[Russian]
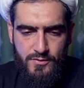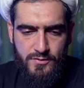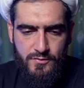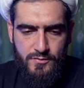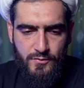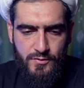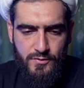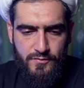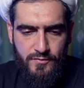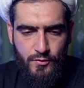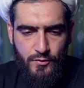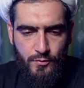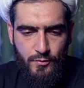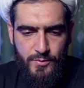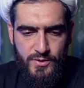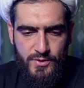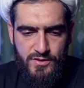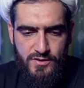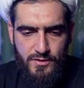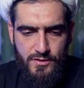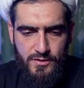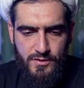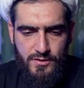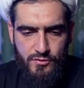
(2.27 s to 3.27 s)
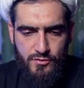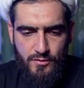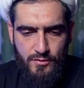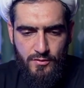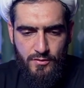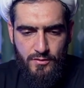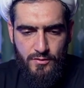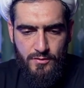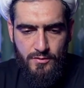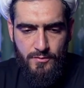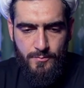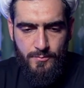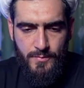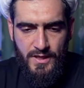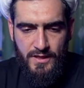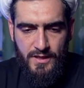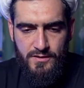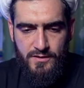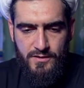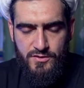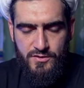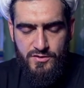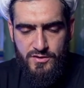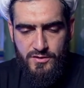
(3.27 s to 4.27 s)
Вот вы убеждены, что
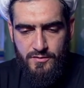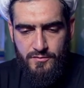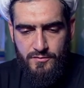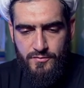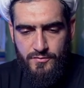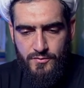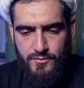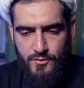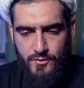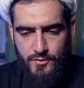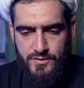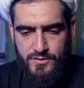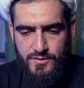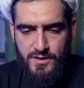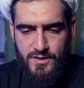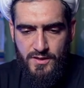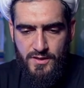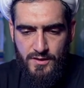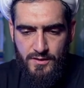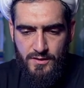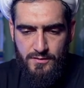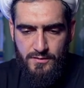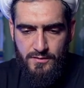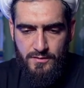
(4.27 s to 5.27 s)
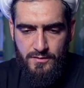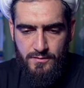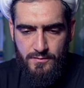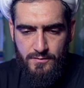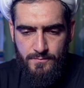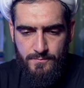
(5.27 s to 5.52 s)
Махди жив, но он скрыт.